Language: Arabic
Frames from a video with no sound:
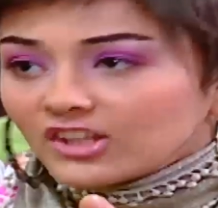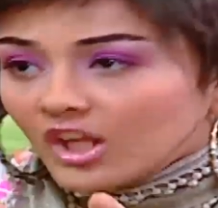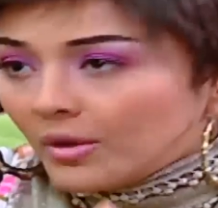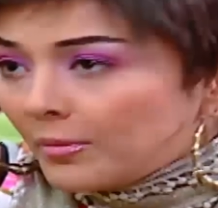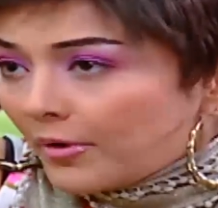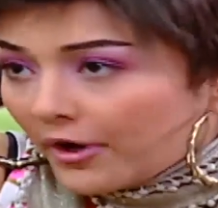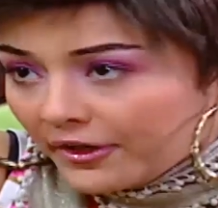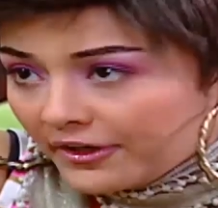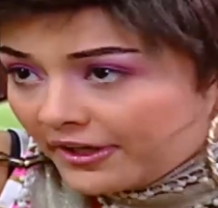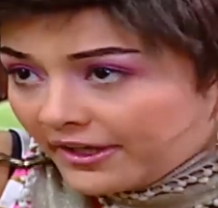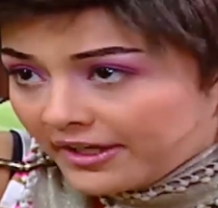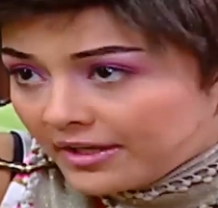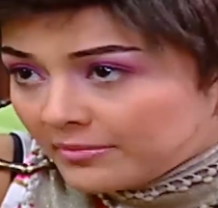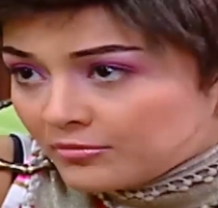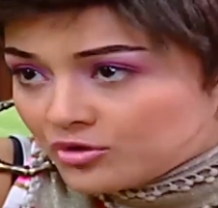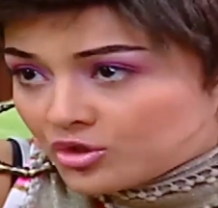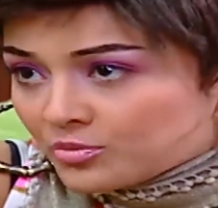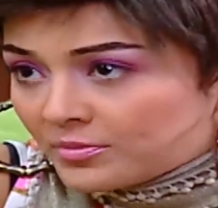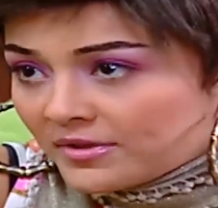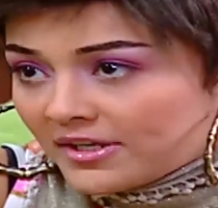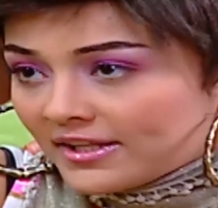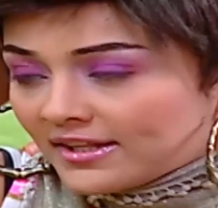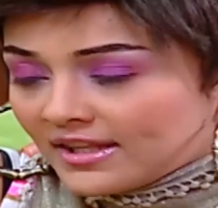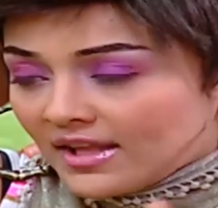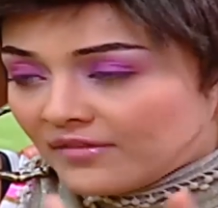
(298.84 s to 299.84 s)
طبعا احنا مش
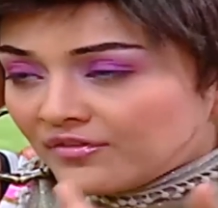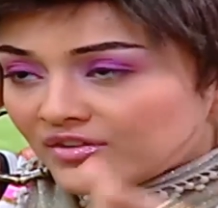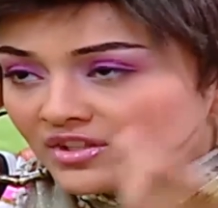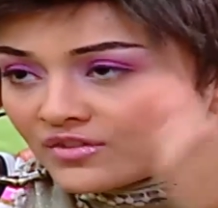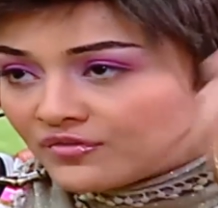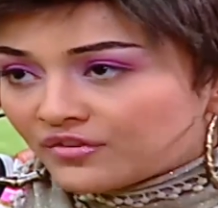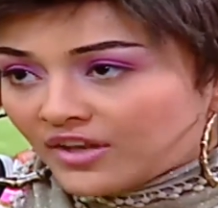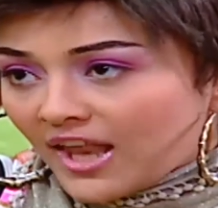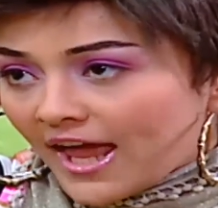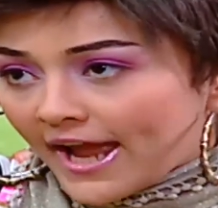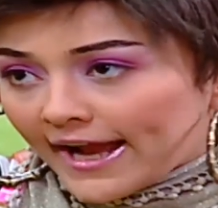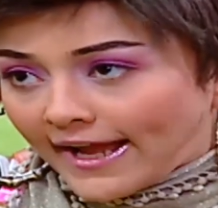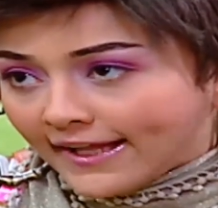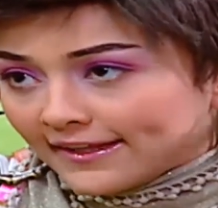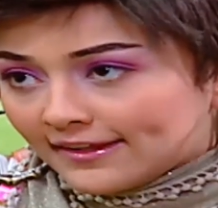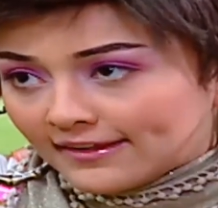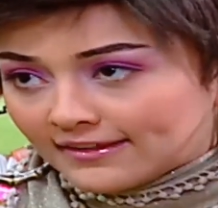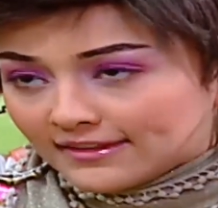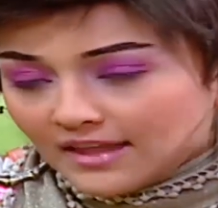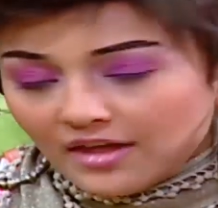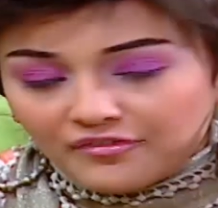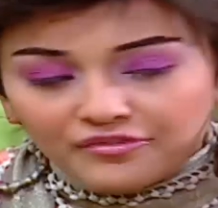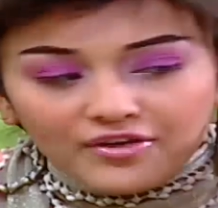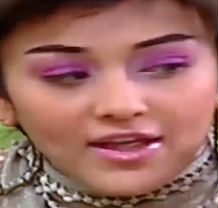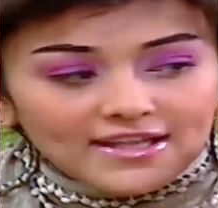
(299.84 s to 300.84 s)
بنتنافس في الحاجات
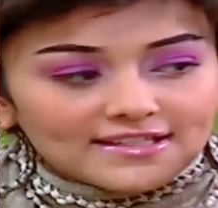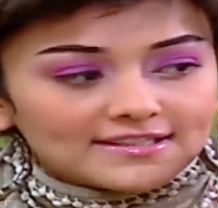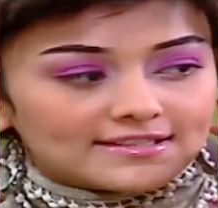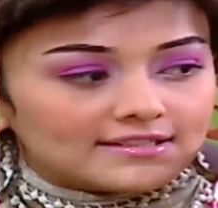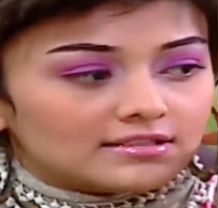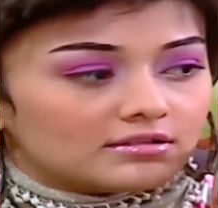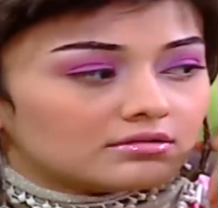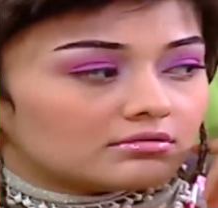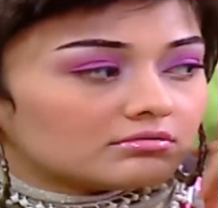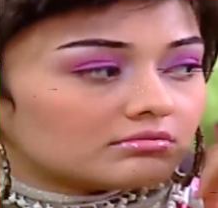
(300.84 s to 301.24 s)
التافهه دي